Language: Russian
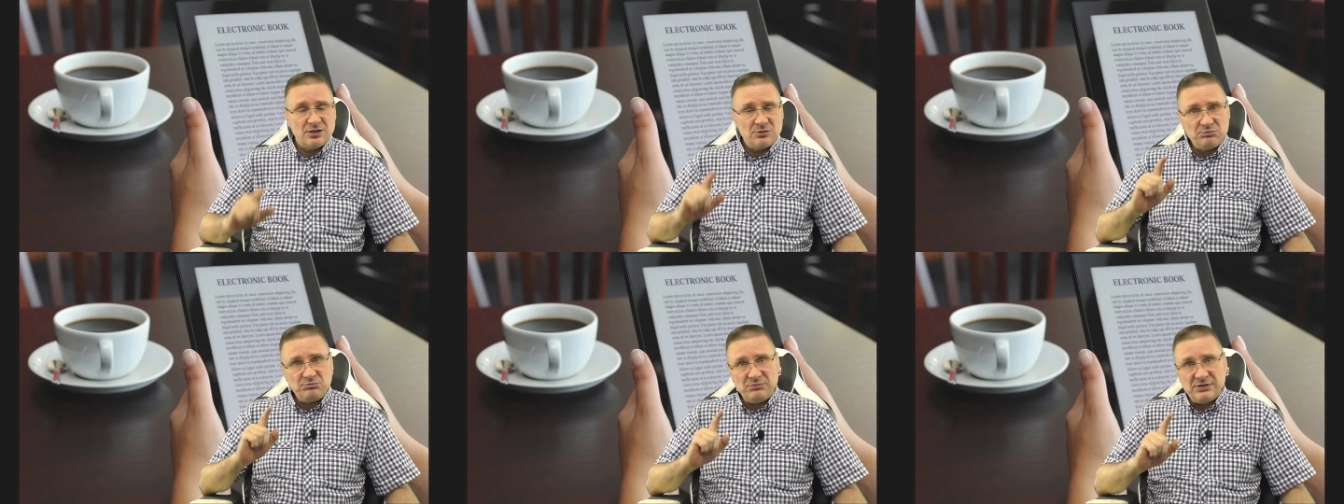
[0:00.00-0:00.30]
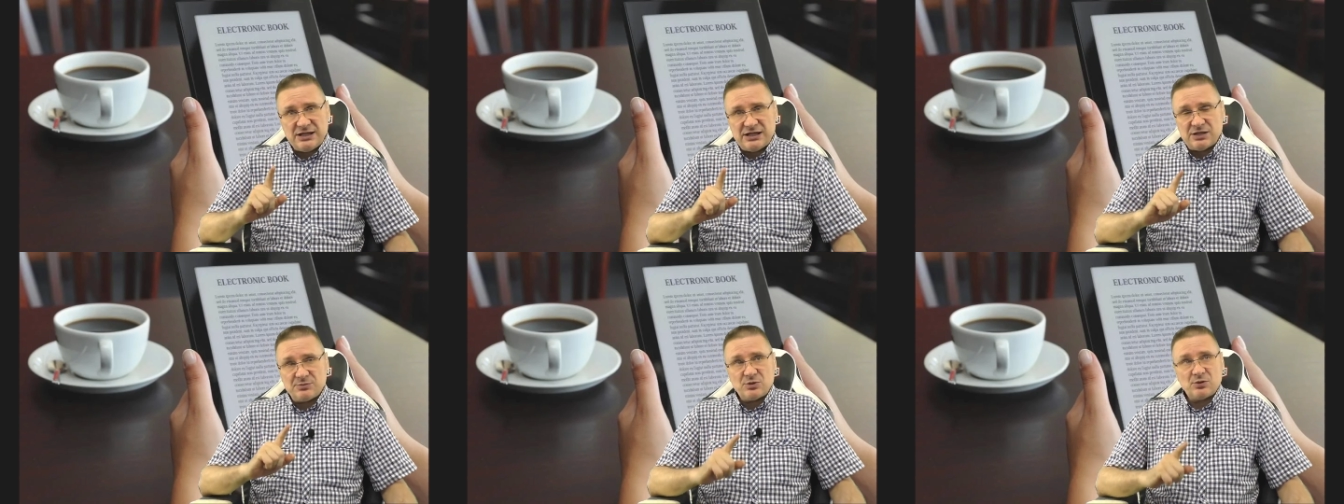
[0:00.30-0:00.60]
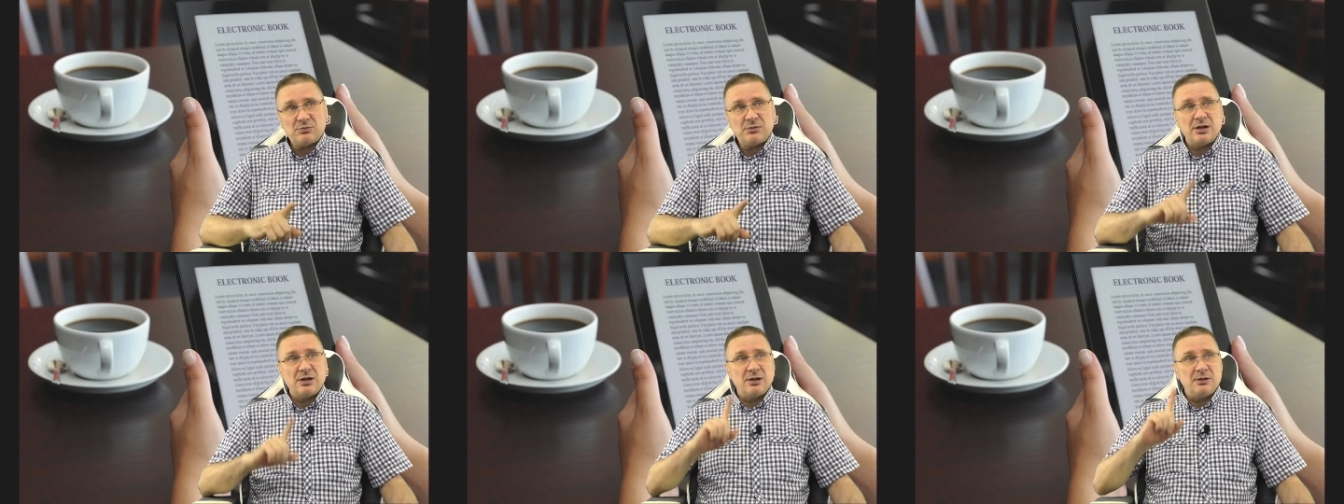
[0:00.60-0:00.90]

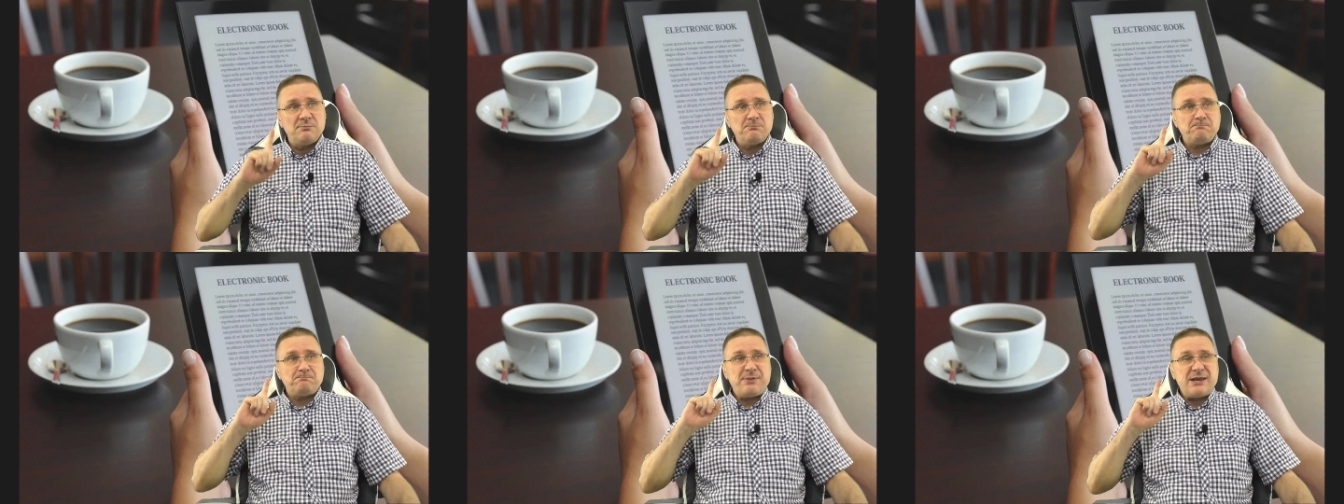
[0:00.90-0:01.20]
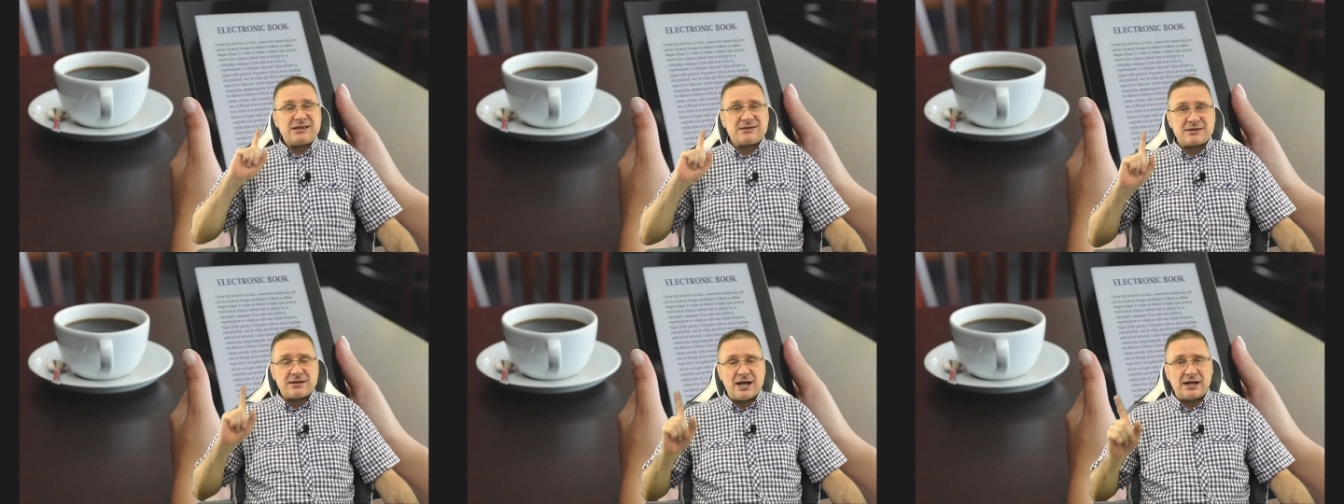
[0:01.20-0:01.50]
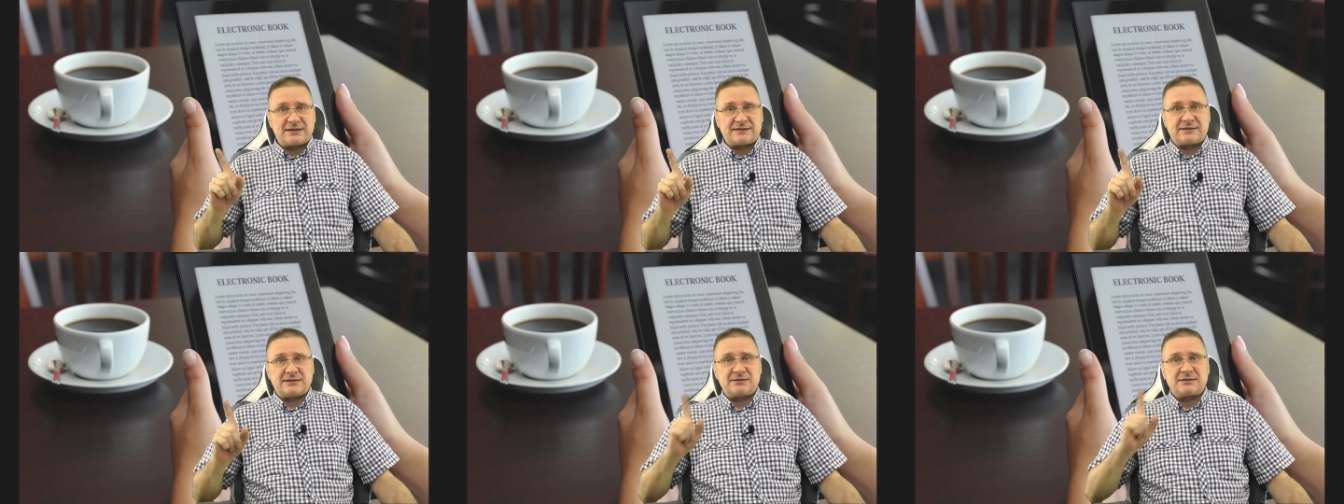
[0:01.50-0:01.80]
минимум
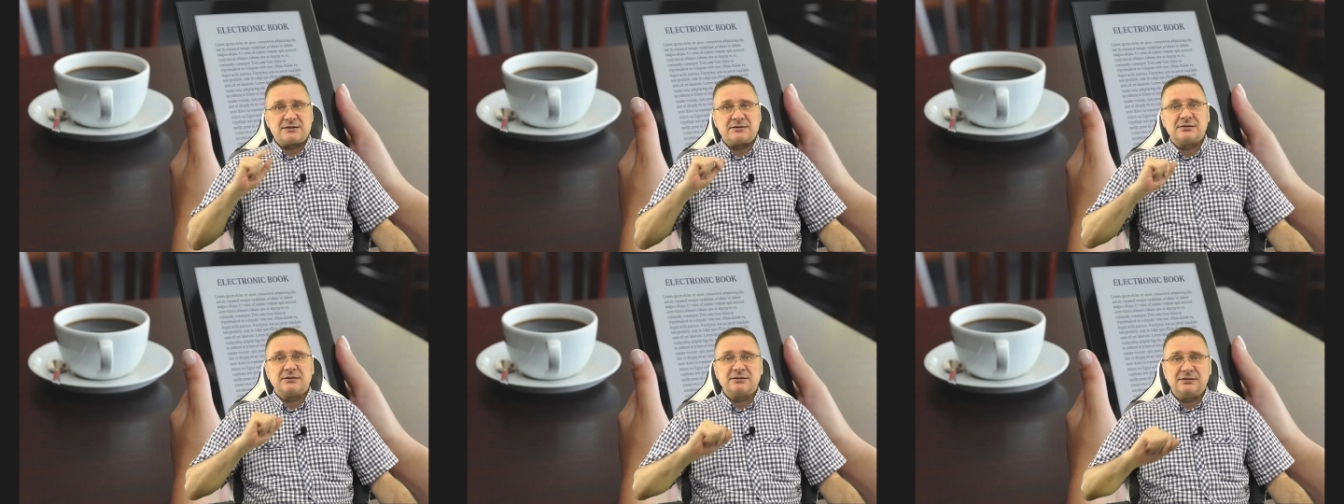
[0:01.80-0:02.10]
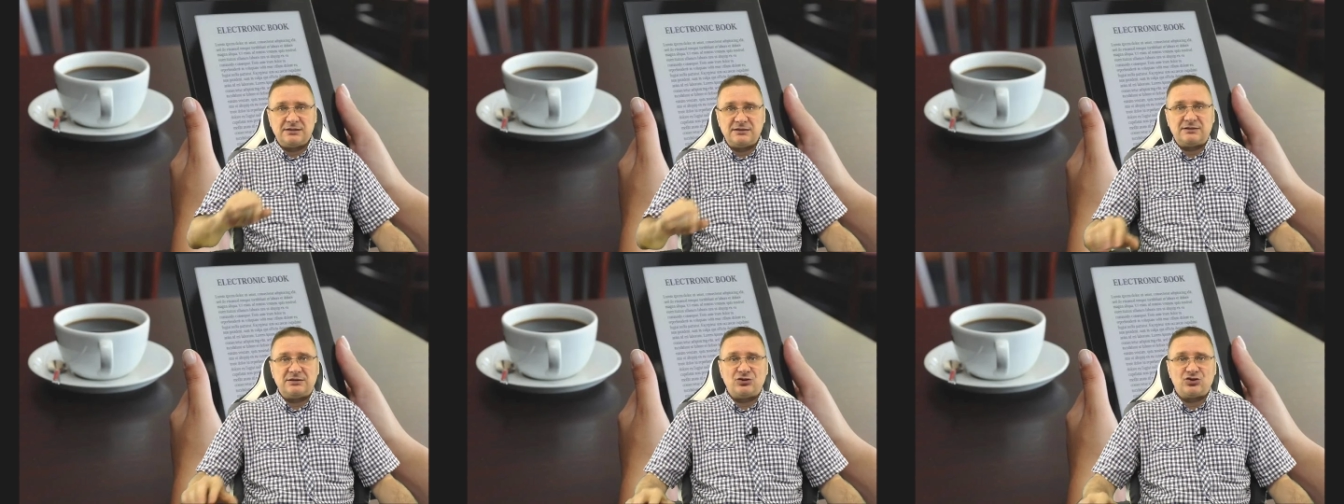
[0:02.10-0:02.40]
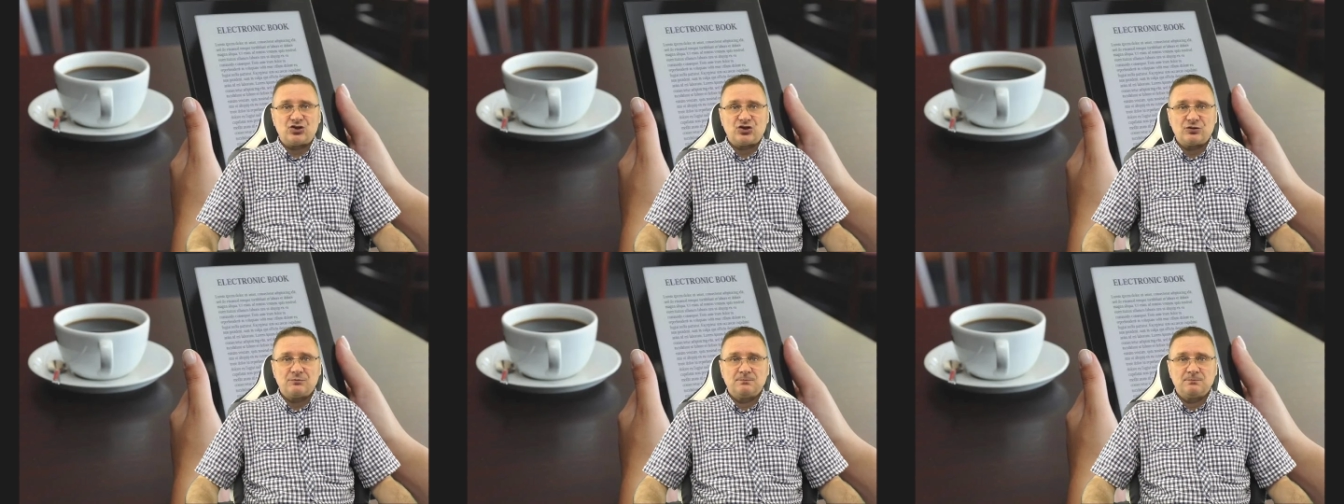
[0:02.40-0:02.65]
15 тысяч.